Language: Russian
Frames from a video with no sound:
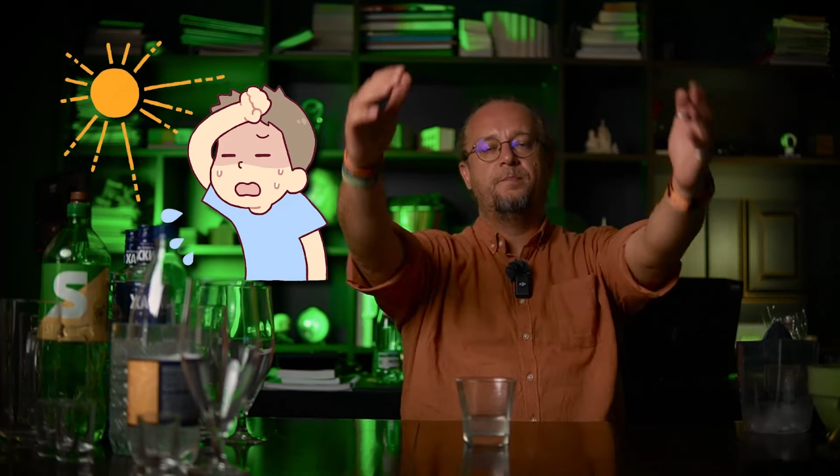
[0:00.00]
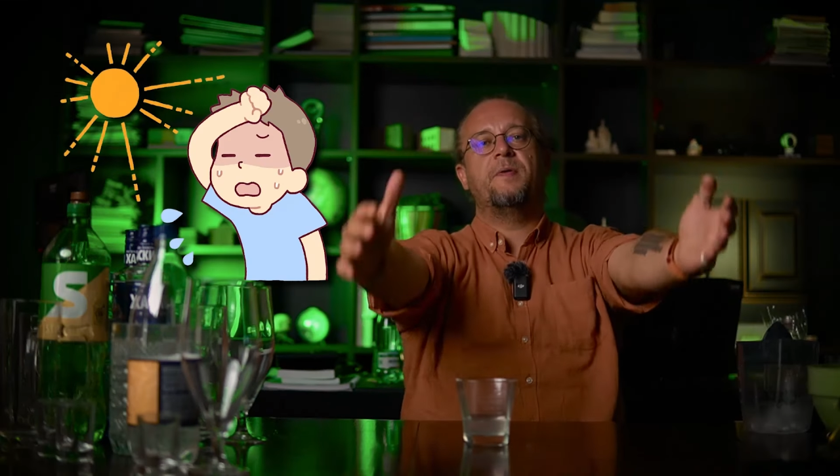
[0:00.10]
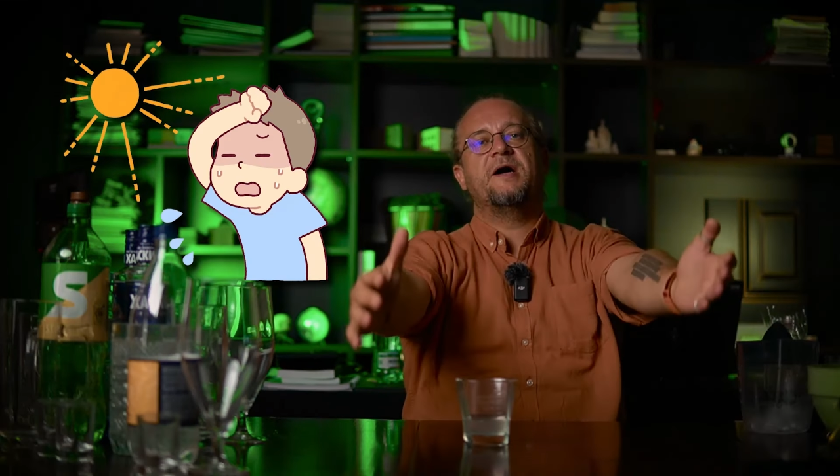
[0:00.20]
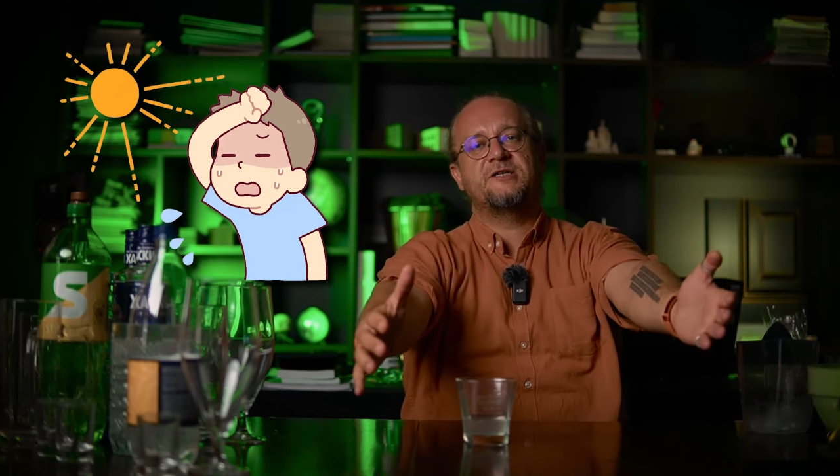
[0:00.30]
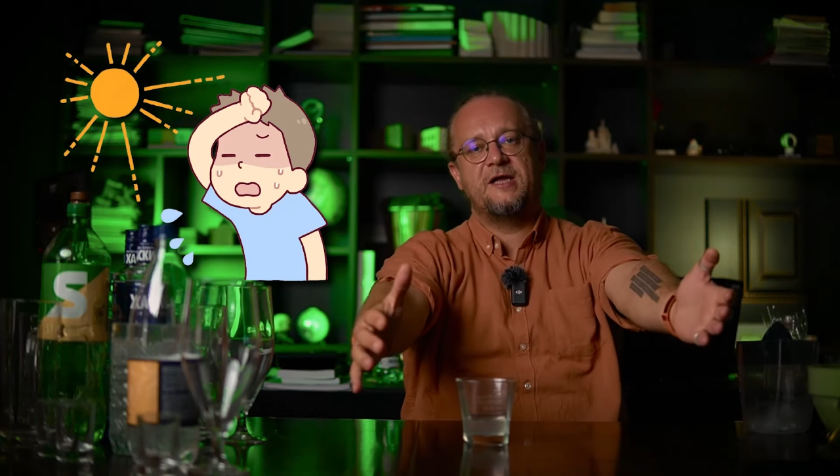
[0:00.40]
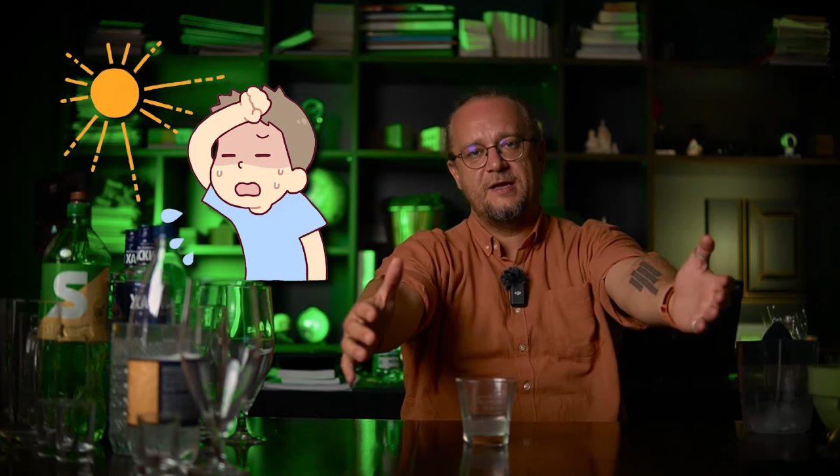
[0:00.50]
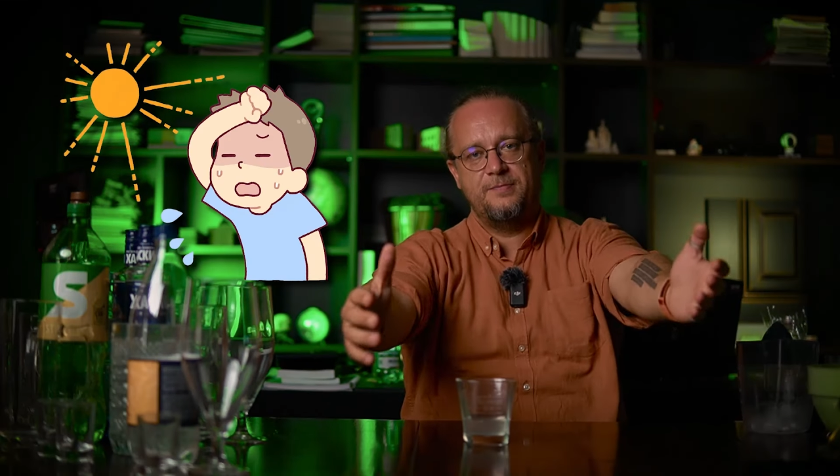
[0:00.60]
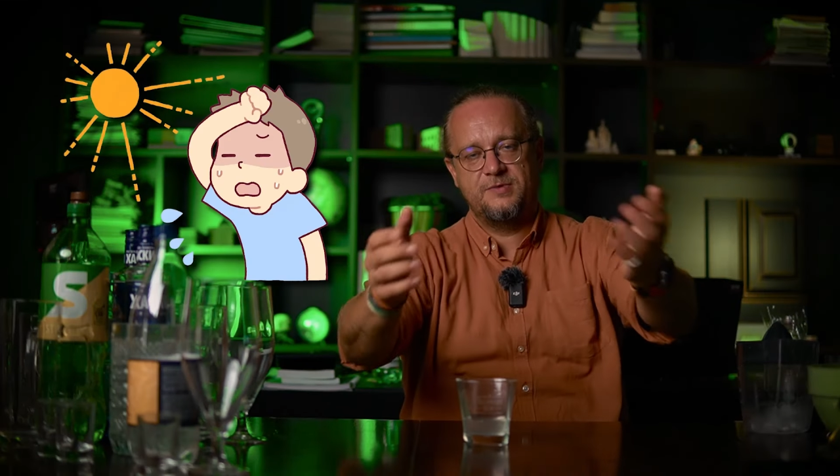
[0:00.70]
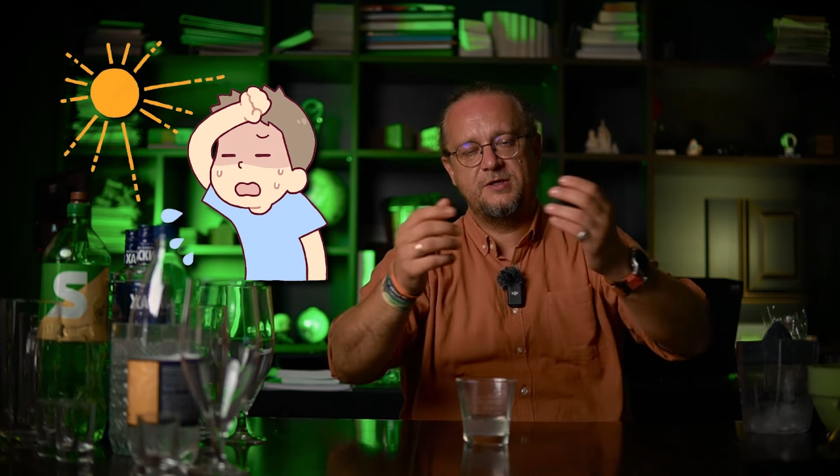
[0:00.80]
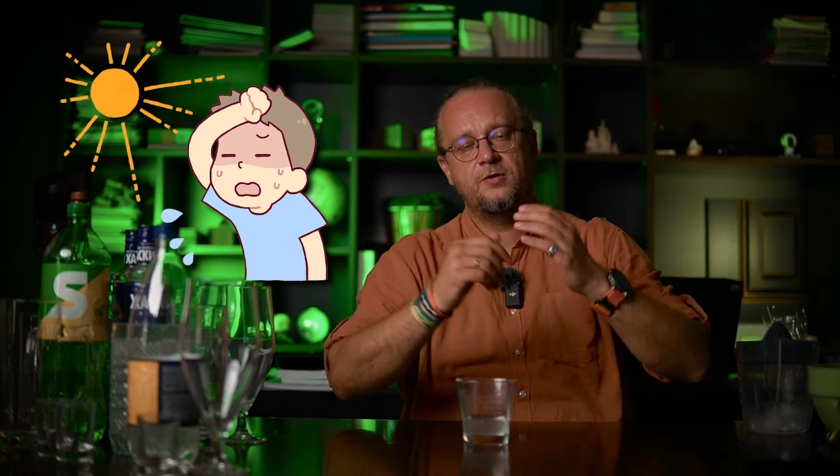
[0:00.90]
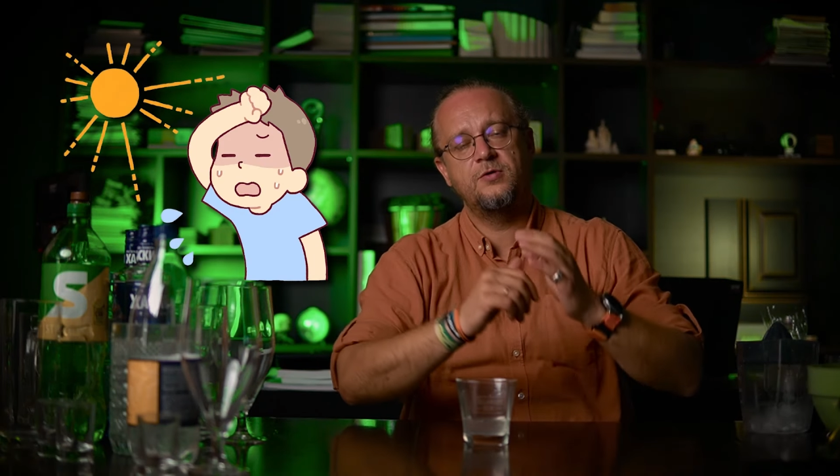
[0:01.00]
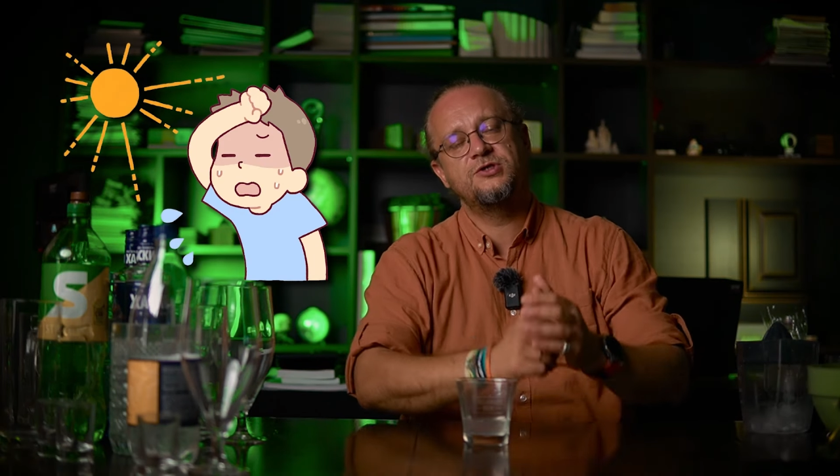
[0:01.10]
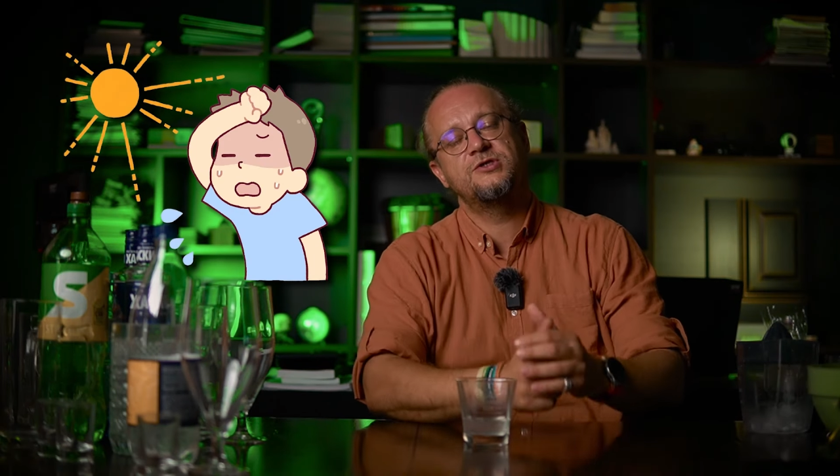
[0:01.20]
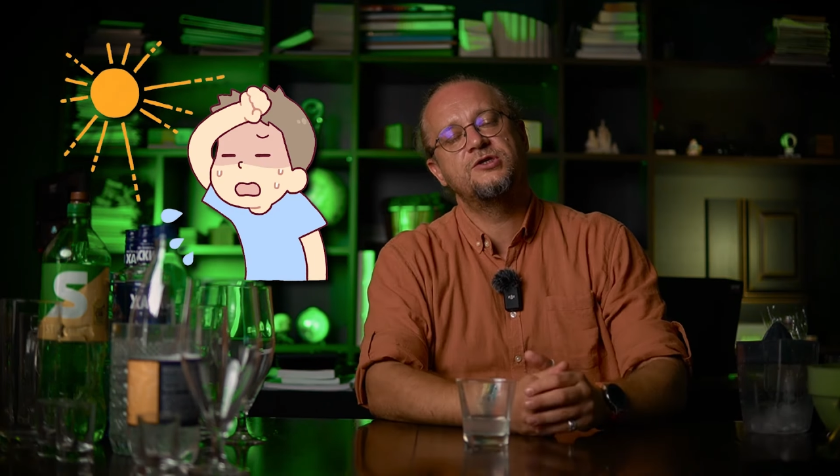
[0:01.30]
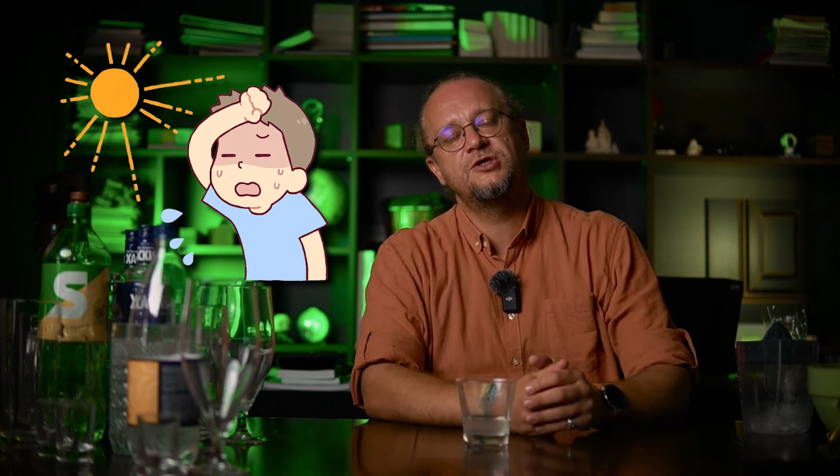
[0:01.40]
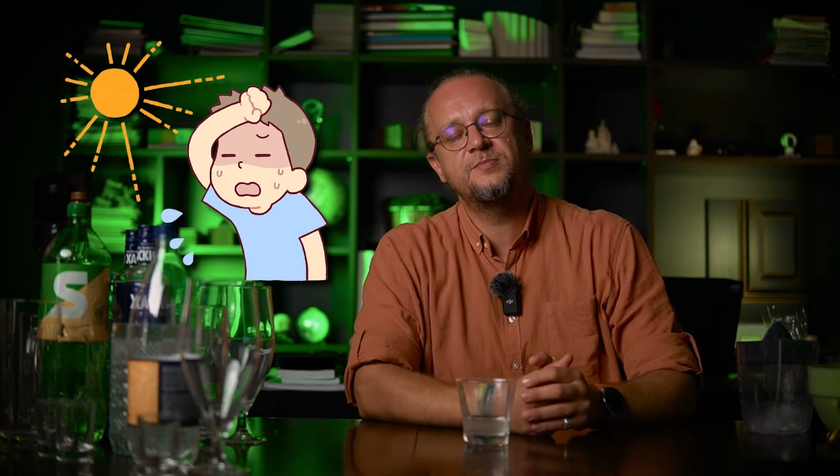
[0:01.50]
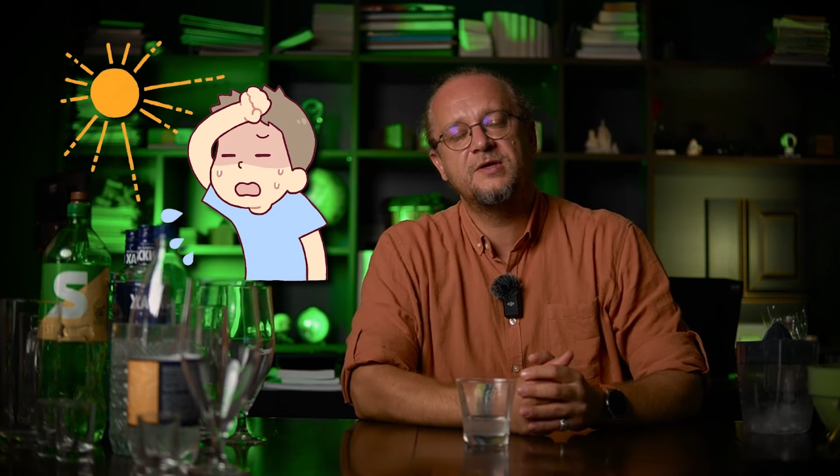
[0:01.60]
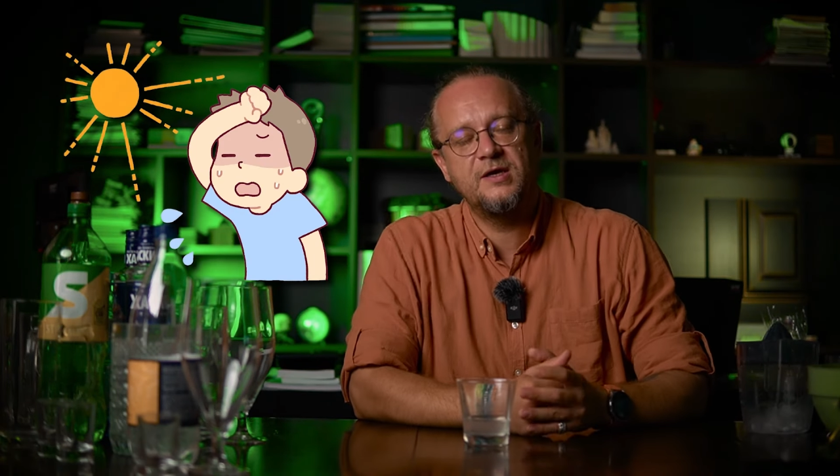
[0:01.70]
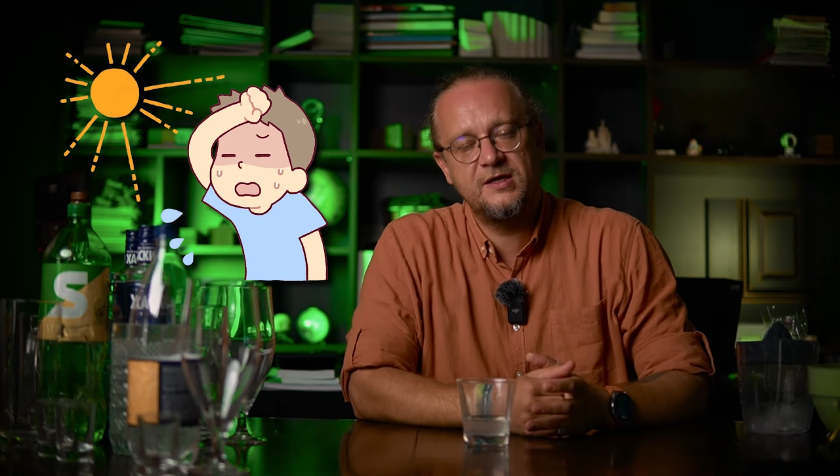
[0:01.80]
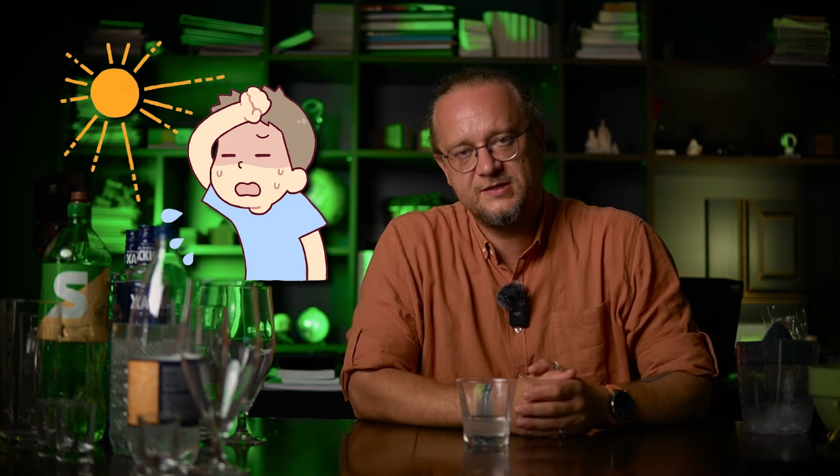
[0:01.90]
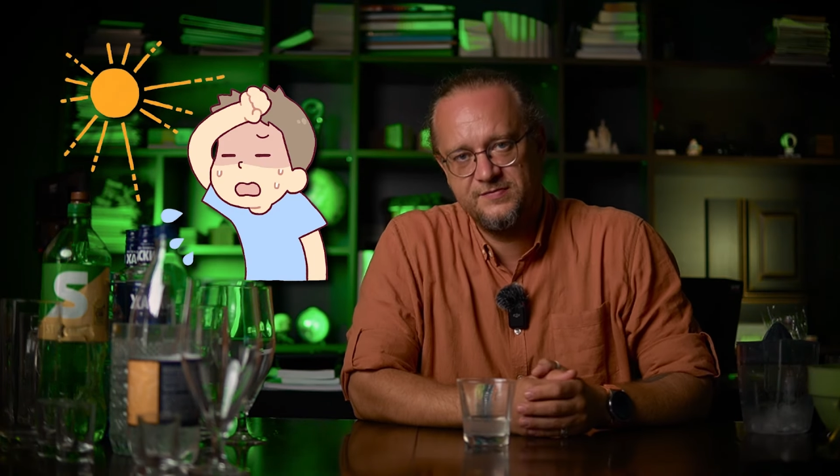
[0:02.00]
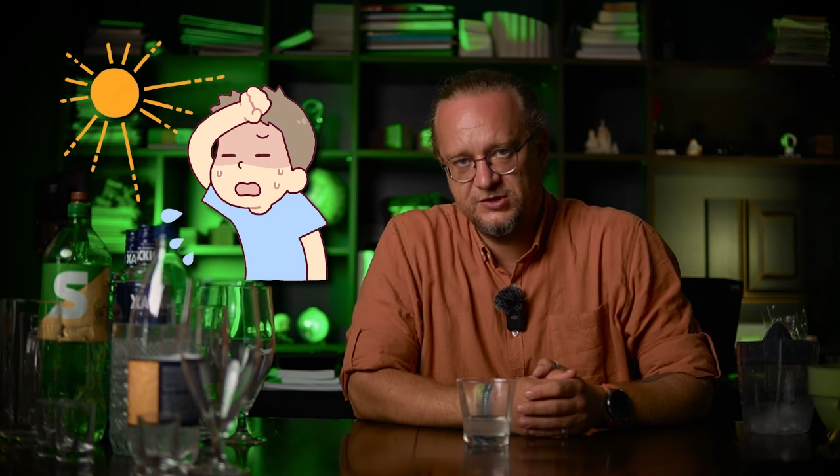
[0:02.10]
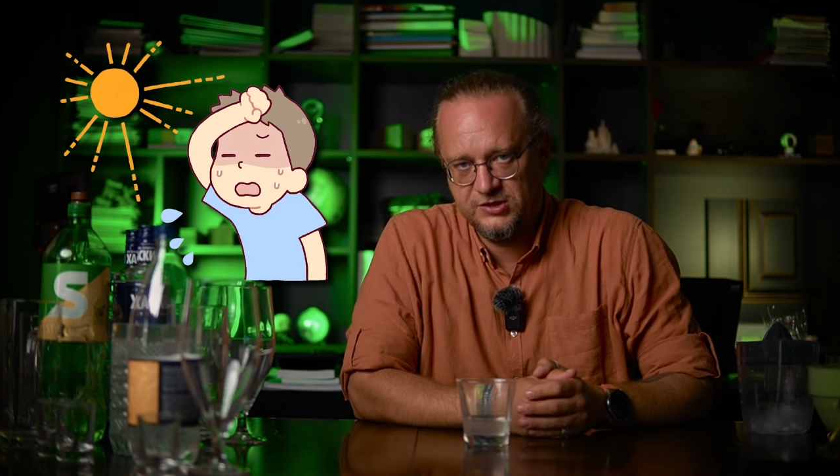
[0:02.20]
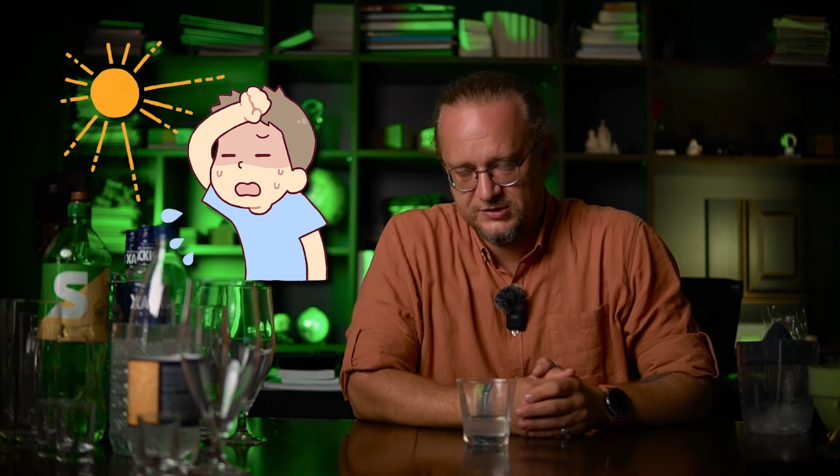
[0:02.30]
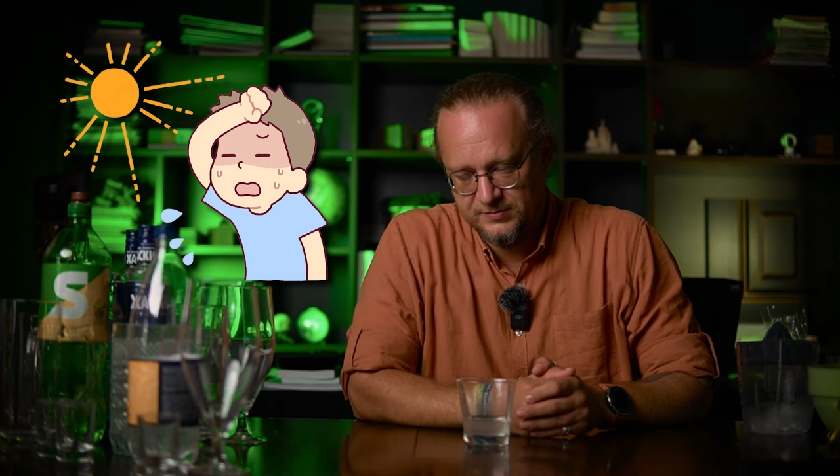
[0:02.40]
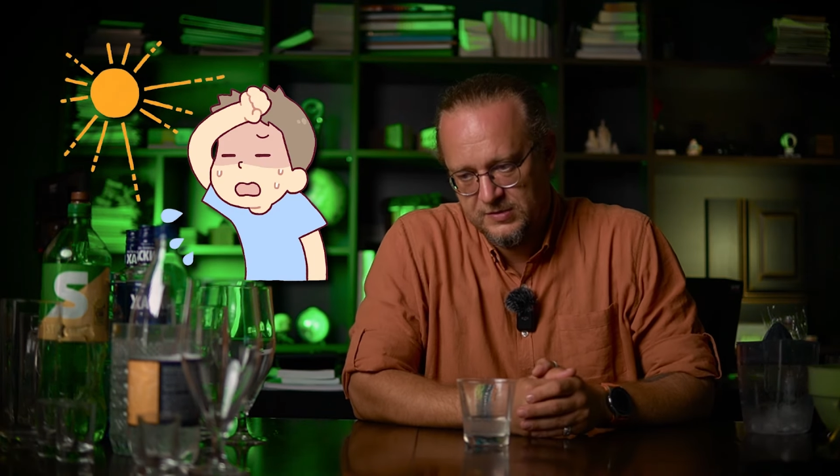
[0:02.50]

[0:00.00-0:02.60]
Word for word: по жаре, тебе хочется чем-то освежиться.